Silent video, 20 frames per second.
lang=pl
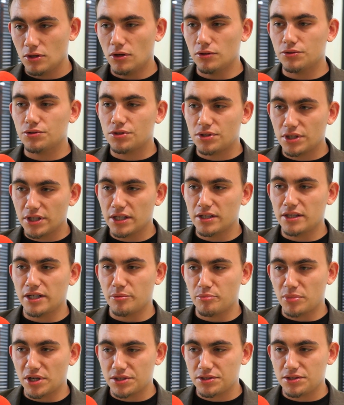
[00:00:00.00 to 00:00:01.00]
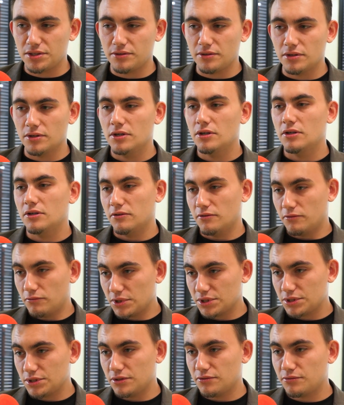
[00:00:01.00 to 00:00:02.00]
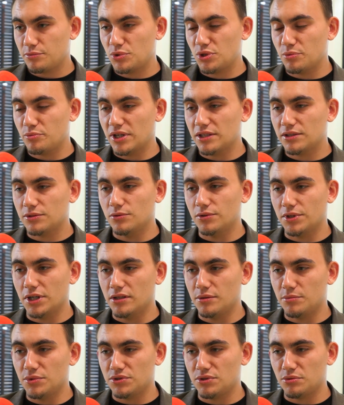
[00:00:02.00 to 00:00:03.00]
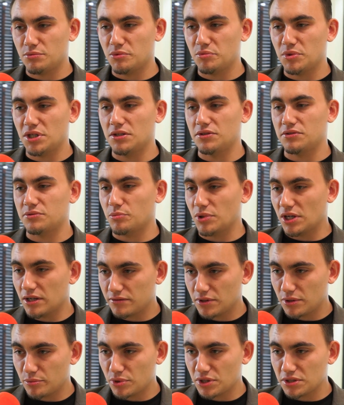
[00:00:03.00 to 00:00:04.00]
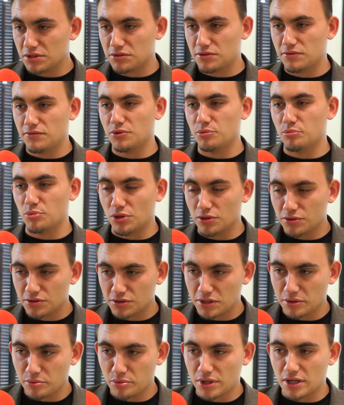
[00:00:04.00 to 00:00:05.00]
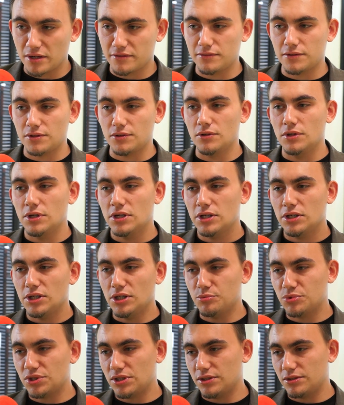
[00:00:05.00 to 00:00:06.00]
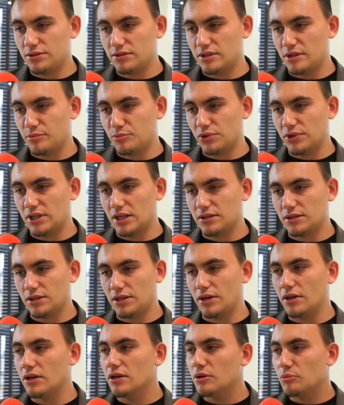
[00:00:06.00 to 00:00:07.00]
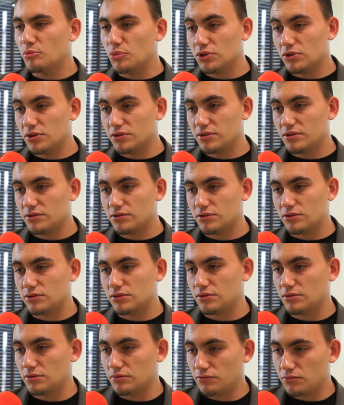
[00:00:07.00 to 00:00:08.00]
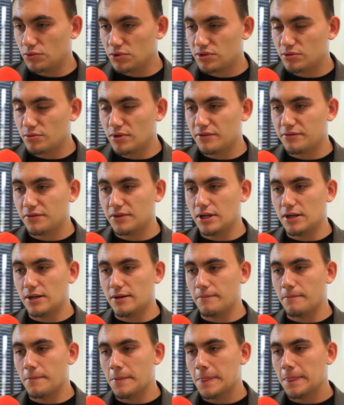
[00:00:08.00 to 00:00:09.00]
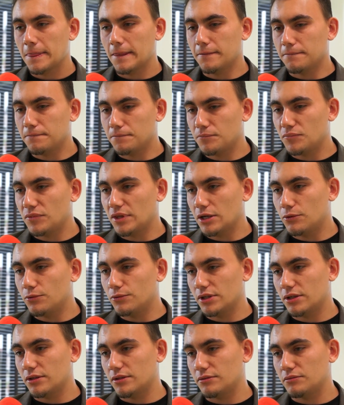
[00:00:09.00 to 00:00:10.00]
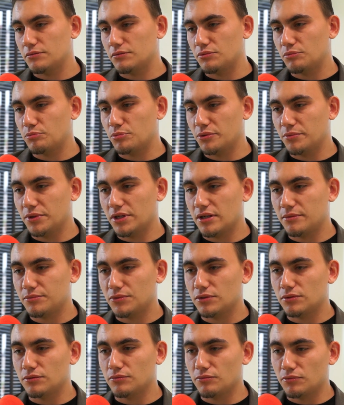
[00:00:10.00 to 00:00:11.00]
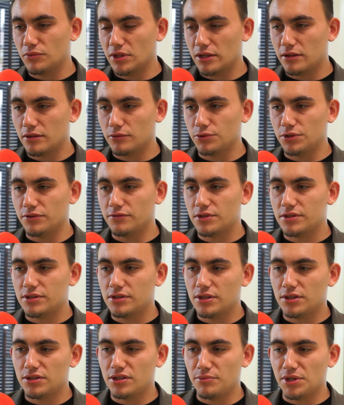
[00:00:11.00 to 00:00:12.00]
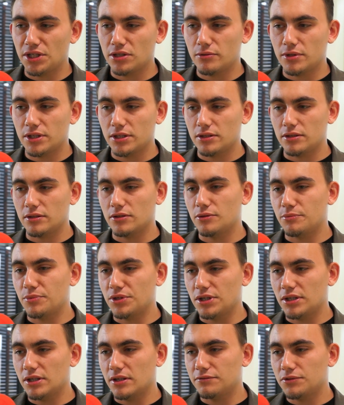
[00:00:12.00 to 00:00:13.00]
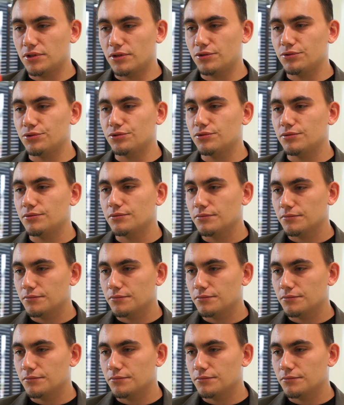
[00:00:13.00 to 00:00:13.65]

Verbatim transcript: odżyje najbardziej właśnie w przypadku, kiedy będziemy mieli sprawne państwo, proste prawo i przejrzyste podatki. Pochodzę z Włocławka, mm, naukę pobieram na Uniwersytecie Mikołaja Kopernika w no Toruniu. No właśnie, jest Pan